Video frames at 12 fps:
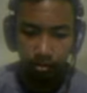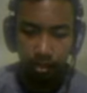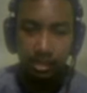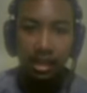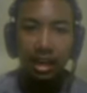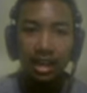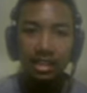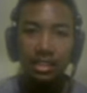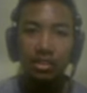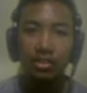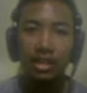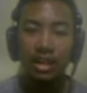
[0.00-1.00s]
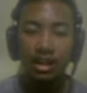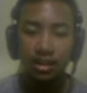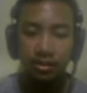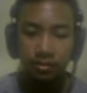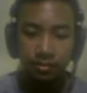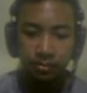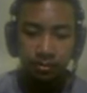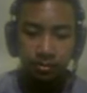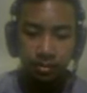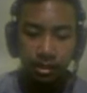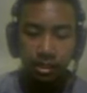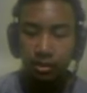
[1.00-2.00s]
nah sekarang satu cara
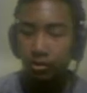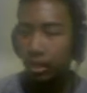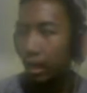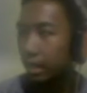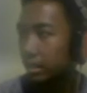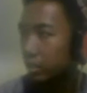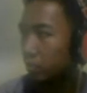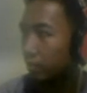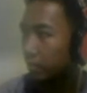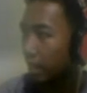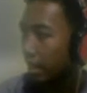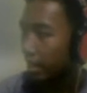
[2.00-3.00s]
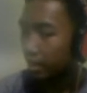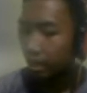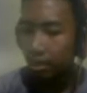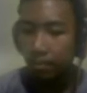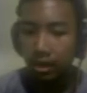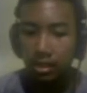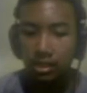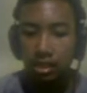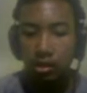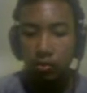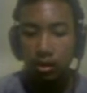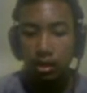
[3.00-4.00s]
eh satu cara satu pertanyaan gimana cara
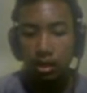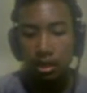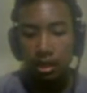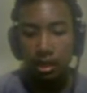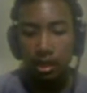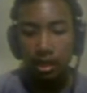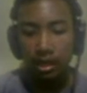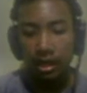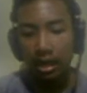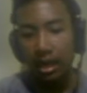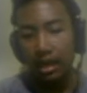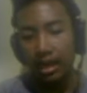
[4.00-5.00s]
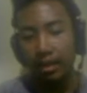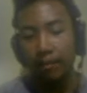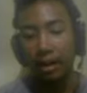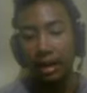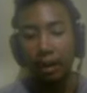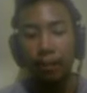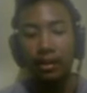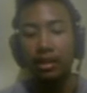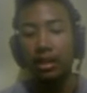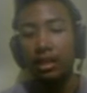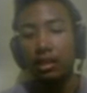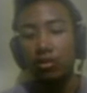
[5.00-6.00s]
gue naik dan
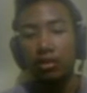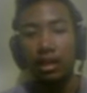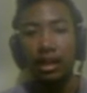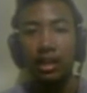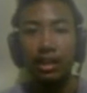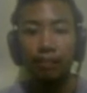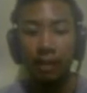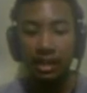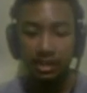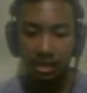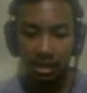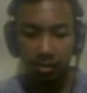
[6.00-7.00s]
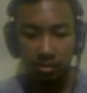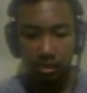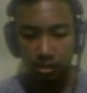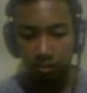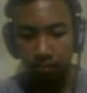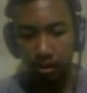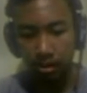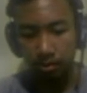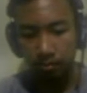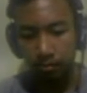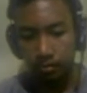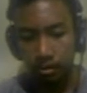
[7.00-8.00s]
dapetin tuh tali yang panjang bisa sampai
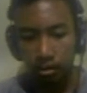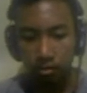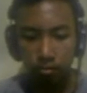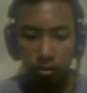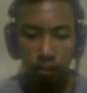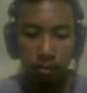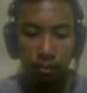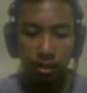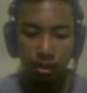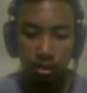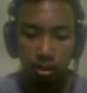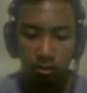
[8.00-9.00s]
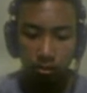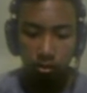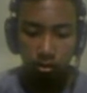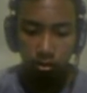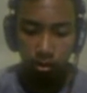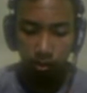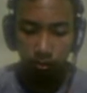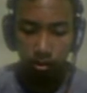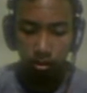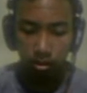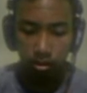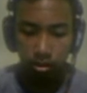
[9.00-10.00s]
berapa meter nih menurut gimana
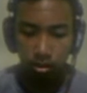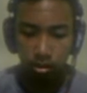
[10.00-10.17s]
nih